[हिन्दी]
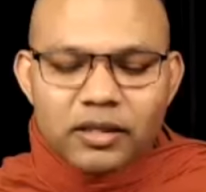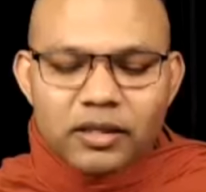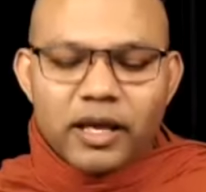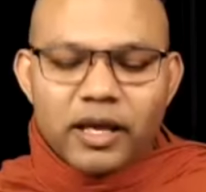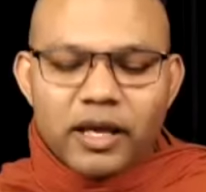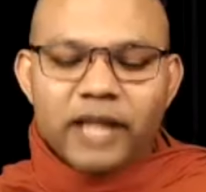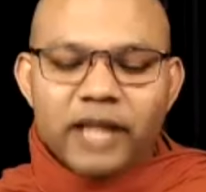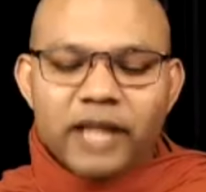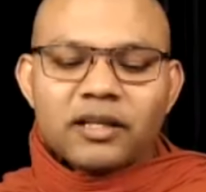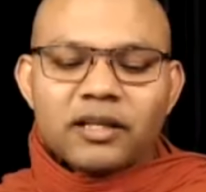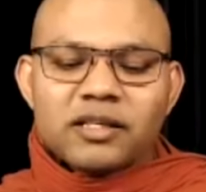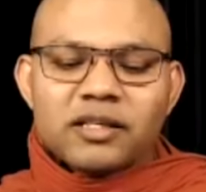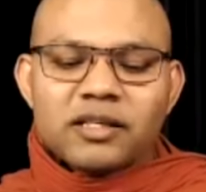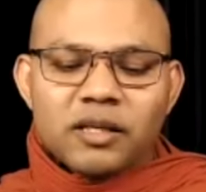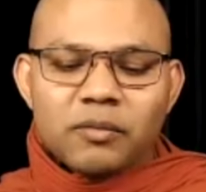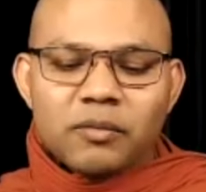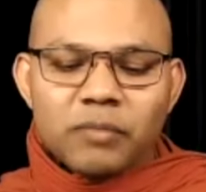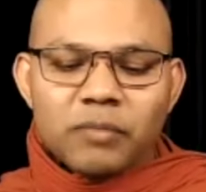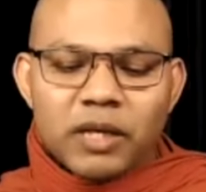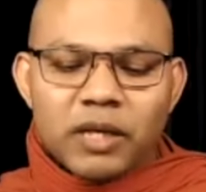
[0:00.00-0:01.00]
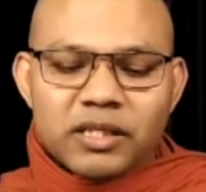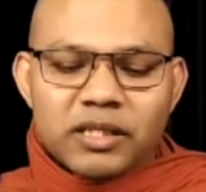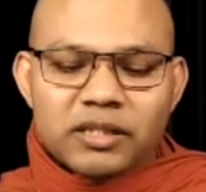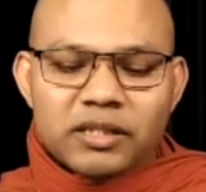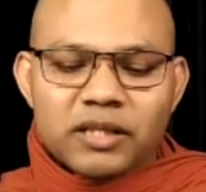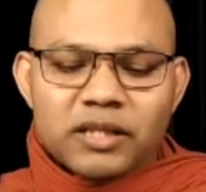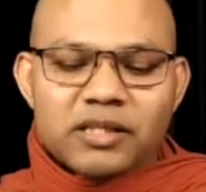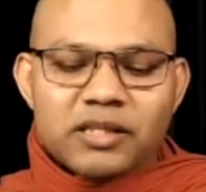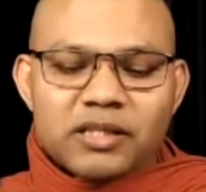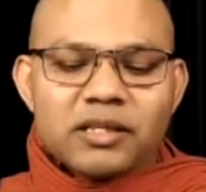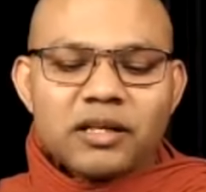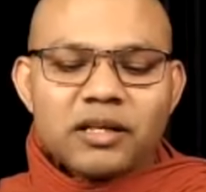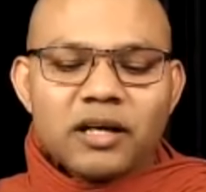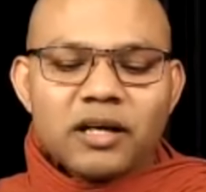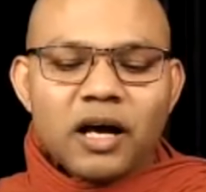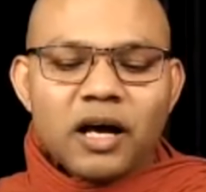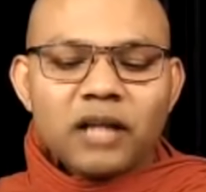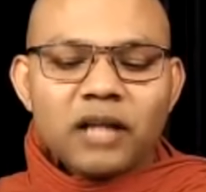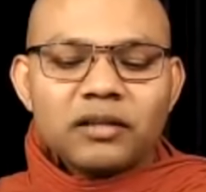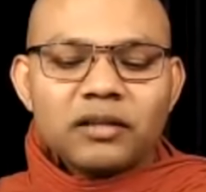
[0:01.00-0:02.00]
एतस भसितस
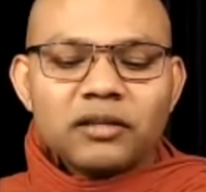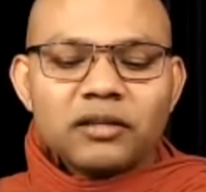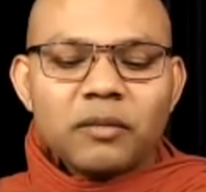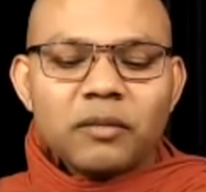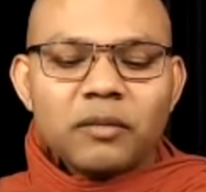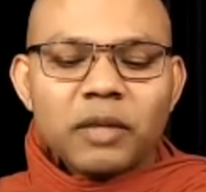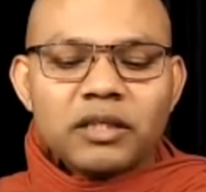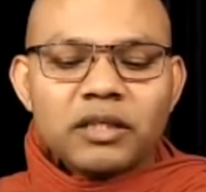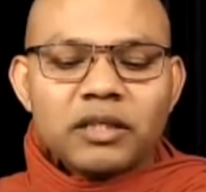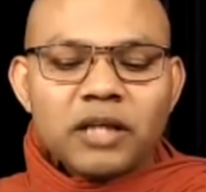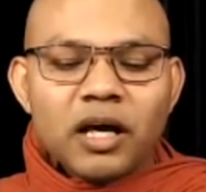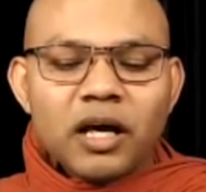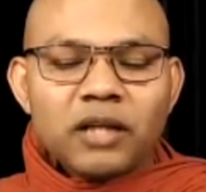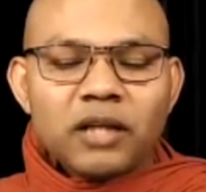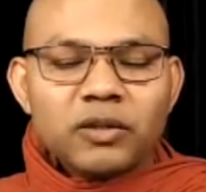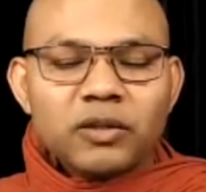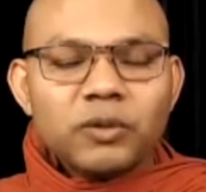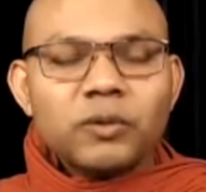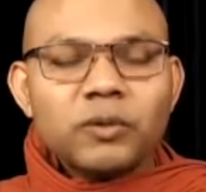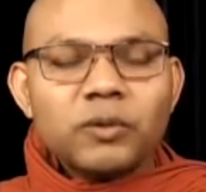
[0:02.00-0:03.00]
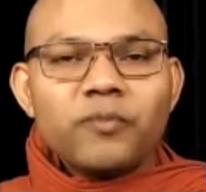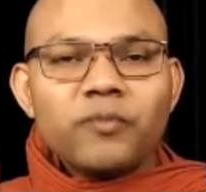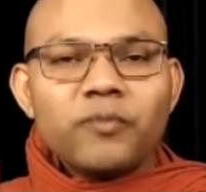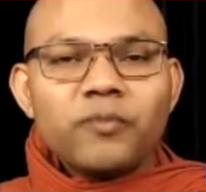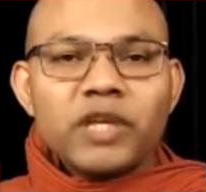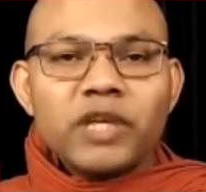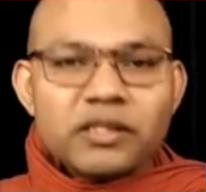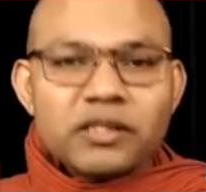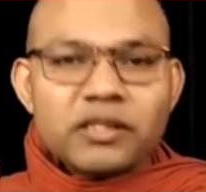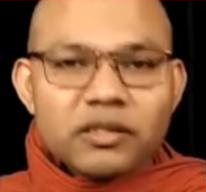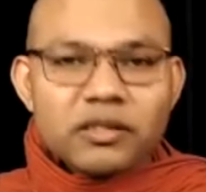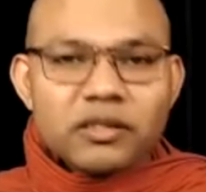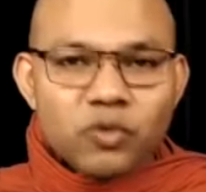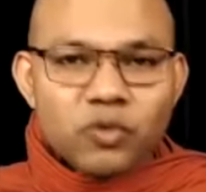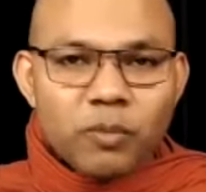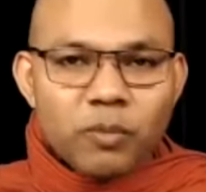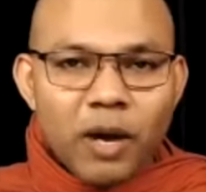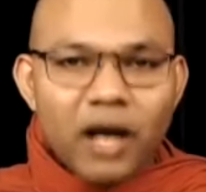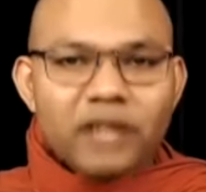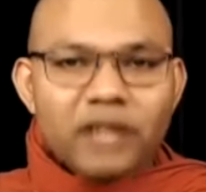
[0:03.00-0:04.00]
तुम इस जो
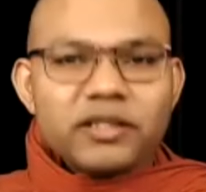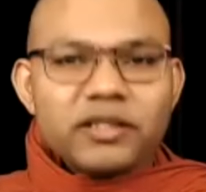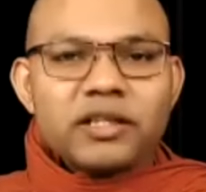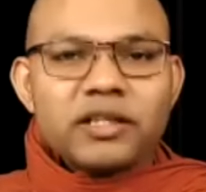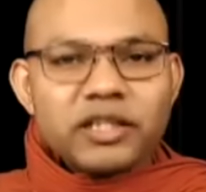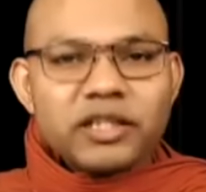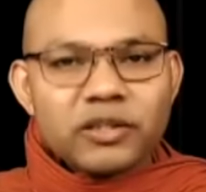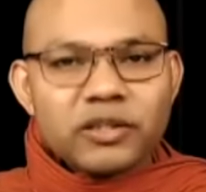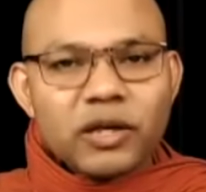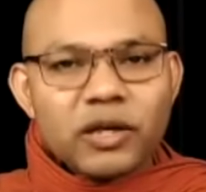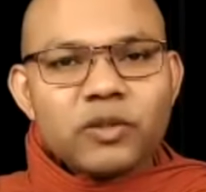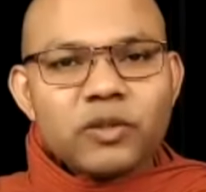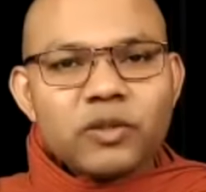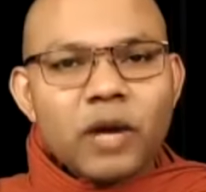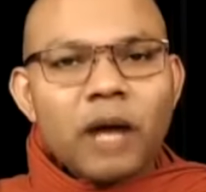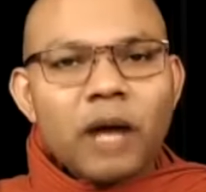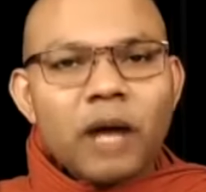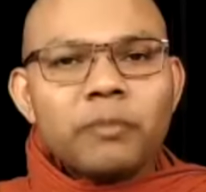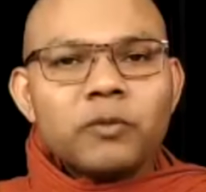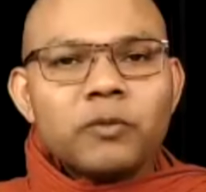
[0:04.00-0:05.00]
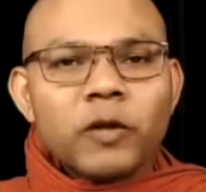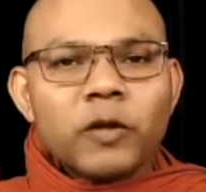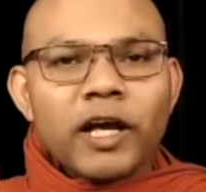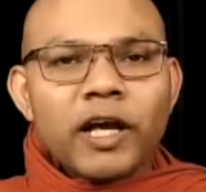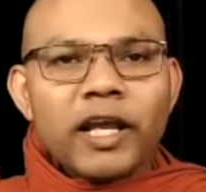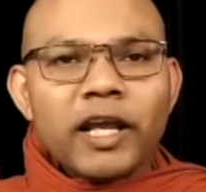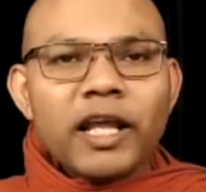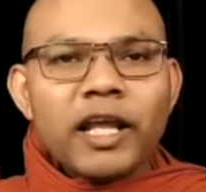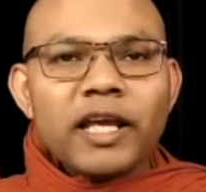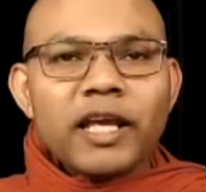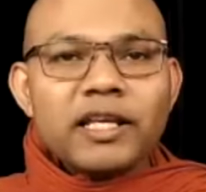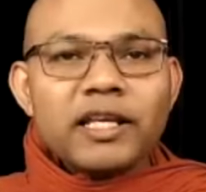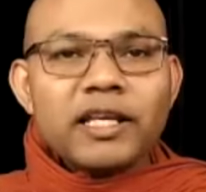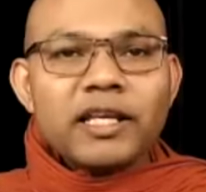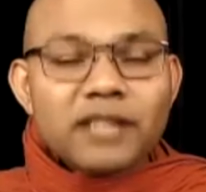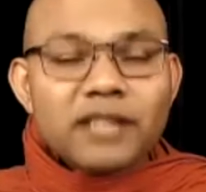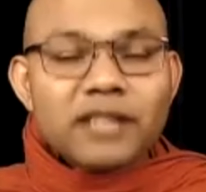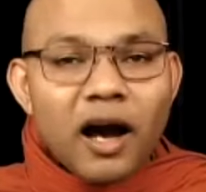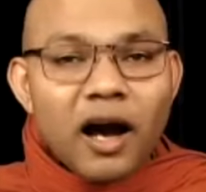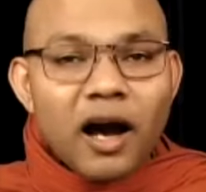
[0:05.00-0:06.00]
भाषण जिसका जो आप जो कह रहे
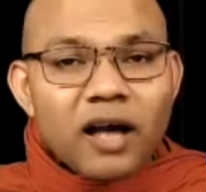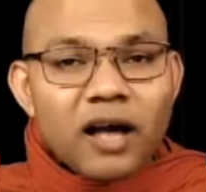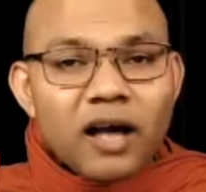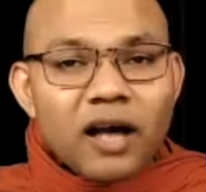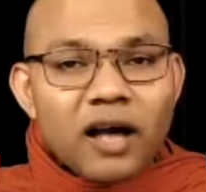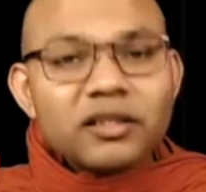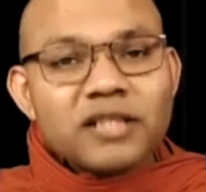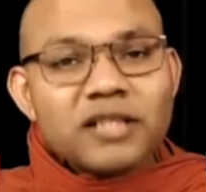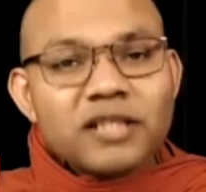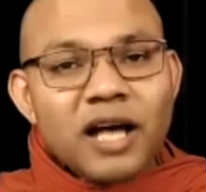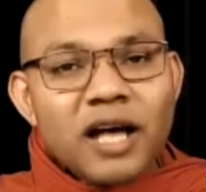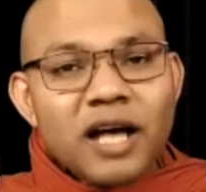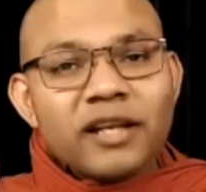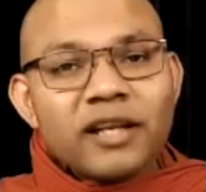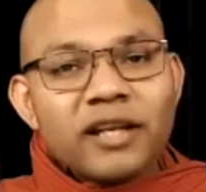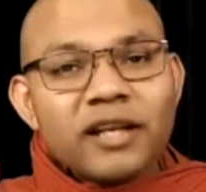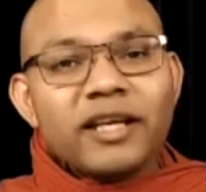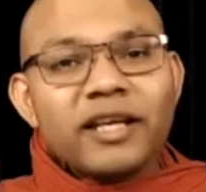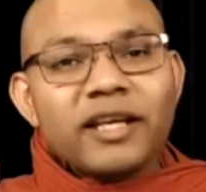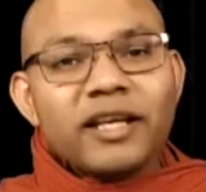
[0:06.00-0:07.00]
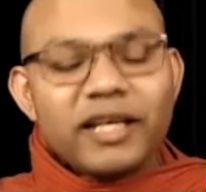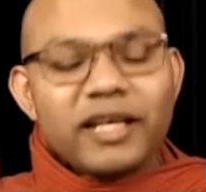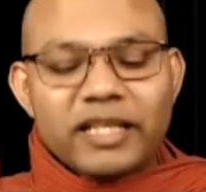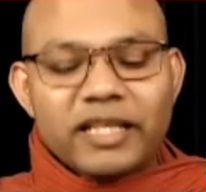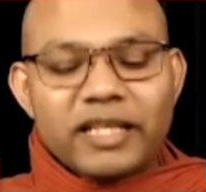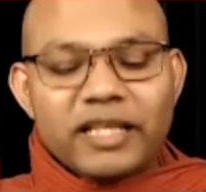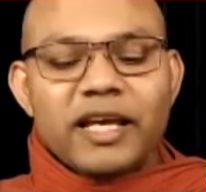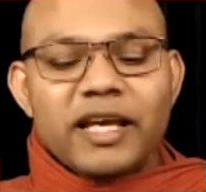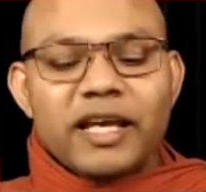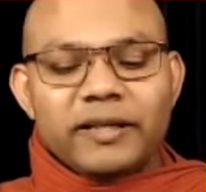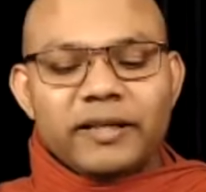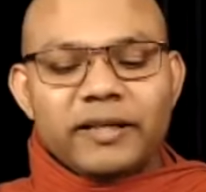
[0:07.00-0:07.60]
इसका अर्थ जानने के लिए